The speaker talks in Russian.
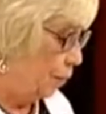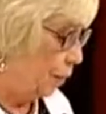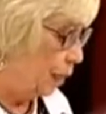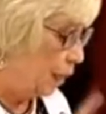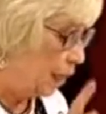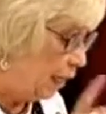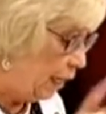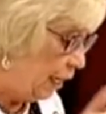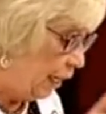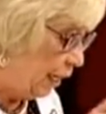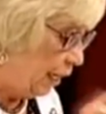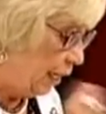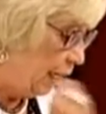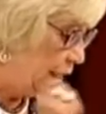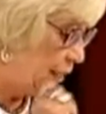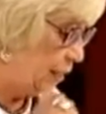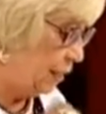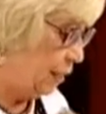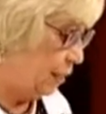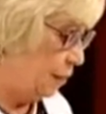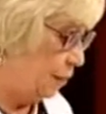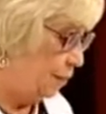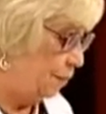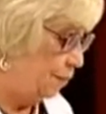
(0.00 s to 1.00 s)

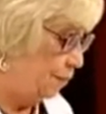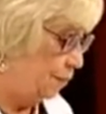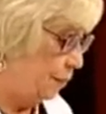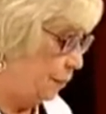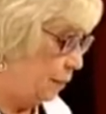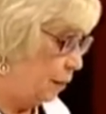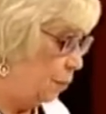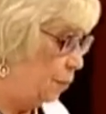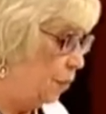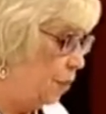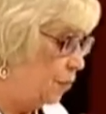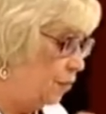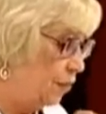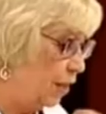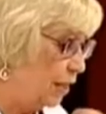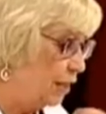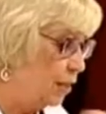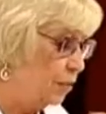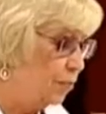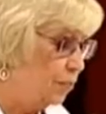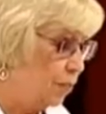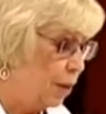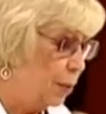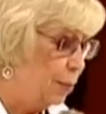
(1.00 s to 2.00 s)
Клялись мы в
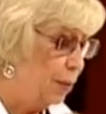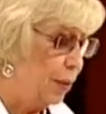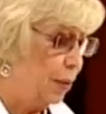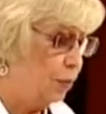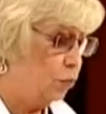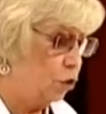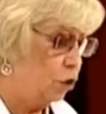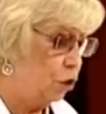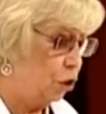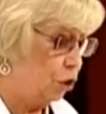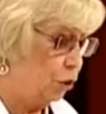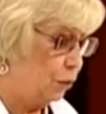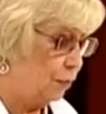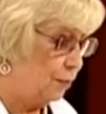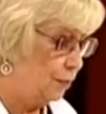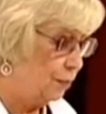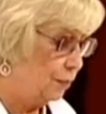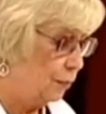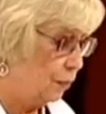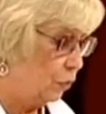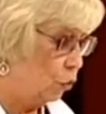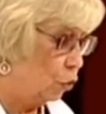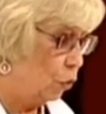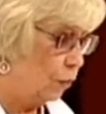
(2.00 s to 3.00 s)
этом вам помочь.
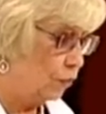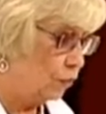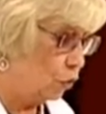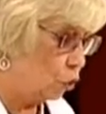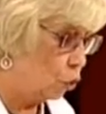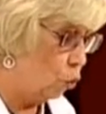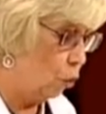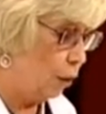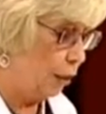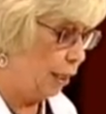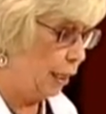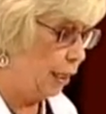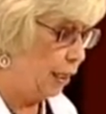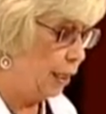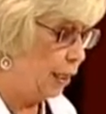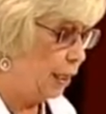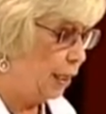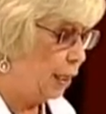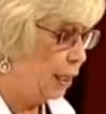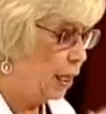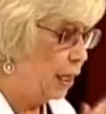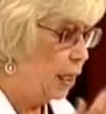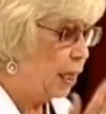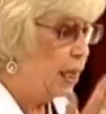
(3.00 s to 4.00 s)
Но вскоре,
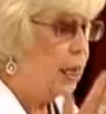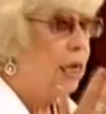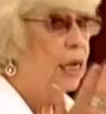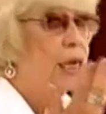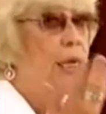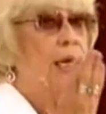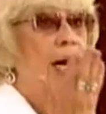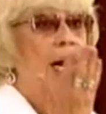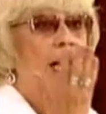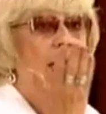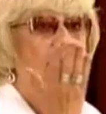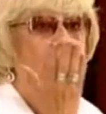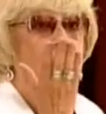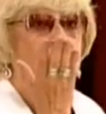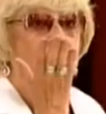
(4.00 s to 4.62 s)
как